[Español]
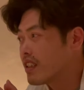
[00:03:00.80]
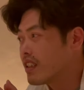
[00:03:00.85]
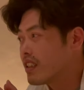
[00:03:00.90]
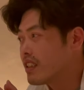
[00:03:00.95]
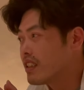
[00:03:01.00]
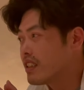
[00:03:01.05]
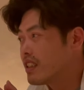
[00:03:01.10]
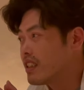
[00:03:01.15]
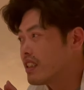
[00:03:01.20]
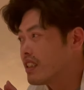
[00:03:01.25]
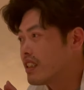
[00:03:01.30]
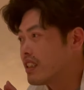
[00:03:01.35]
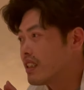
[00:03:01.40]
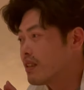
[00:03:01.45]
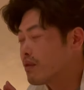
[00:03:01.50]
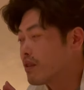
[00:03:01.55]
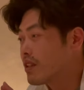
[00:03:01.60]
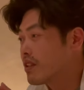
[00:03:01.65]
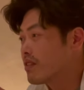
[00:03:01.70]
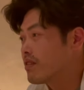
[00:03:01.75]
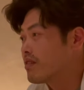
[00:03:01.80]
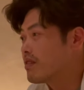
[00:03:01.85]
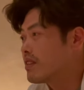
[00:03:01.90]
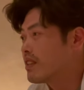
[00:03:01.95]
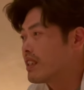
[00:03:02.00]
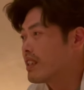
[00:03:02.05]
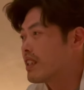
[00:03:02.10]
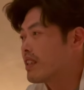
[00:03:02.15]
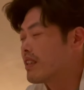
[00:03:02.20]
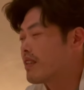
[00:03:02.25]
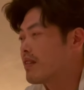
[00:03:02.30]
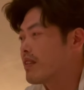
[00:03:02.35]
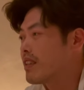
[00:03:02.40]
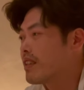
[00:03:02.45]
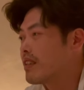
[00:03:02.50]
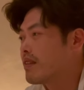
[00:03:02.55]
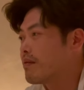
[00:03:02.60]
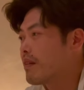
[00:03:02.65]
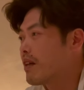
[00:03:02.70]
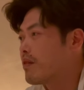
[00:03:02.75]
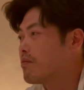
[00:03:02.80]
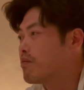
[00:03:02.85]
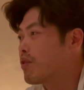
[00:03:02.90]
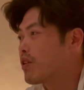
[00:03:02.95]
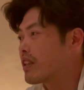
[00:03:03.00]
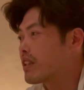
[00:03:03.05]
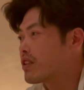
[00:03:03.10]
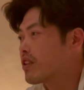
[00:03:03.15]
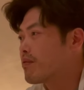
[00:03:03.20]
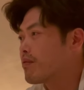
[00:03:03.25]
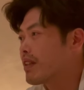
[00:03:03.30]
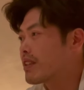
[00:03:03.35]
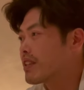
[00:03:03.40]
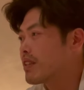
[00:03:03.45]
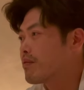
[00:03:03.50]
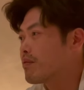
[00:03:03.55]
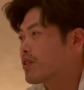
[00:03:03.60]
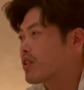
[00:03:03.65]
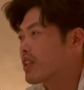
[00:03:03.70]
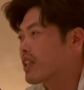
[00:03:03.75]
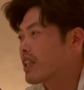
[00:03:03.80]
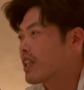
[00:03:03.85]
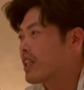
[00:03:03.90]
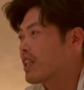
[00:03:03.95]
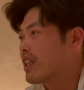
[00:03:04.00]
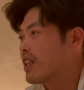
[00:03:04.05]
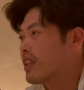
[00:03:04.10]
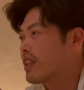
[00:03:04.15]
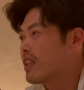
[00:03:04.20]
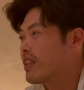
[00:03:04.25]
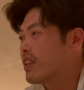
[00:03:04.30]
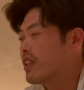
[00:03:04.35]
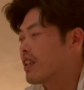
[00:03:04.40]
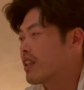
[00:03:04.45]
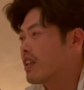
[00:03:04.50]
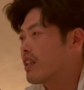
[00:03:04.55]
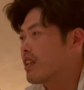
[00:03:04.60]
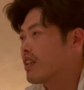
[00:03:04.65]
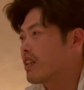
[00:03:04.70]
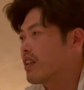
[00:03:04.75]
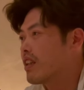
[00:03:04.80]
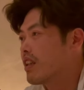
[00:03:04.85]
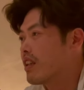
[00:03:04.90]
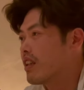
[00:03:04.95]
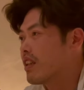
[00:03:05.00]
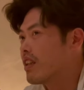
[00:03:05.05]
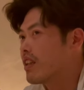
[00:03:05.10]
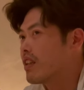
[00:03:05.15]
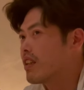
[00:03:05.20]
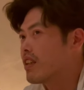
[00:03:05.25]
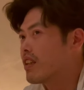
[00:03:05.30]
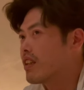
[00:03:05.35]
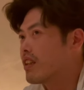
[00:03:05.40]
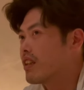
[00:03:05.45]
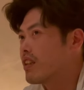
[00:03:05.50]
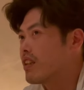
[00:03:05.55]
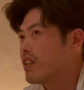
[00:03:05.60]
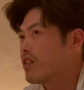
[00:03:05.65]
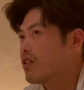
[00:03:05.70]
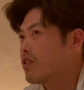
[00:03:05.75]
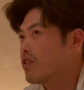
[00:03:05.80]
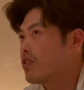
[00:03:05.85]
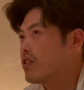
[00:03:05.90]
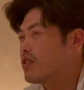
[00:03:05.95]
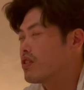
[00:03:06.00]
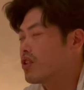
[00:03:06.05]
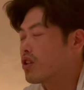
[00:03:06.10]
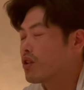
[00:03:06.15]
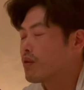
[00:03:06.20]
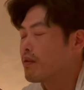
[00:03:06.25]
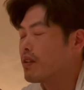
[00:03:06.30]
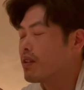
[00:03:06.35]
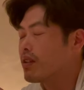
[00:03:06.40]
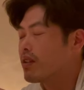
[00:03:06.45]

y, bueno, eh, va un poquito en base porque no, yo no,